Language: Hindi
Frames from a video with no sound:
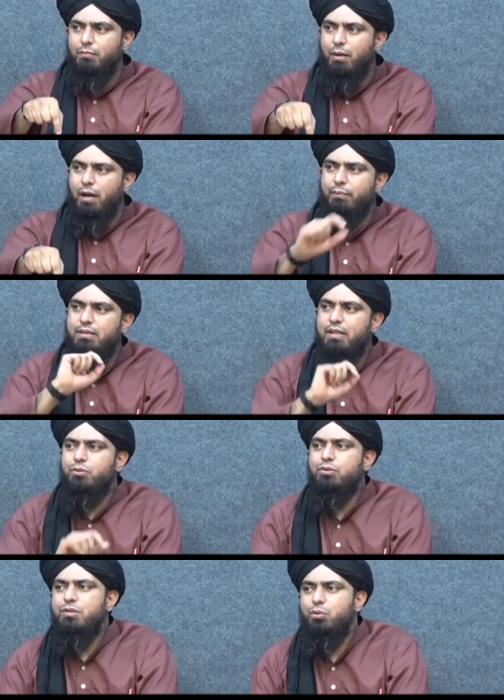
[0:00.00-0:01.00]
माँ बाप के साथ
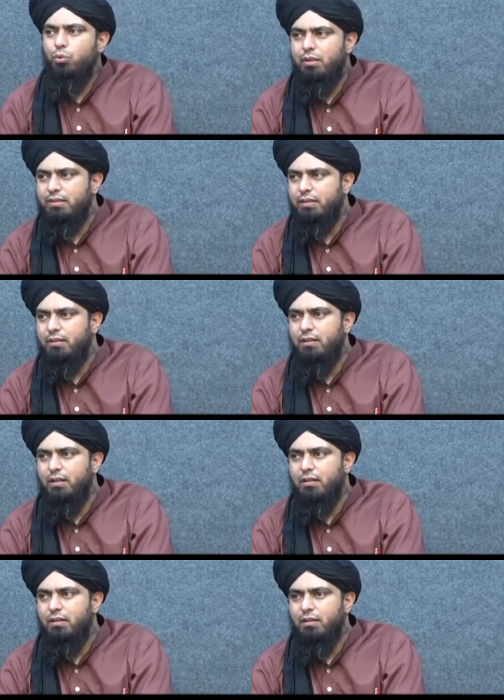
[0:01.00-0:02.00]
उसने सलूक का जिक्र किया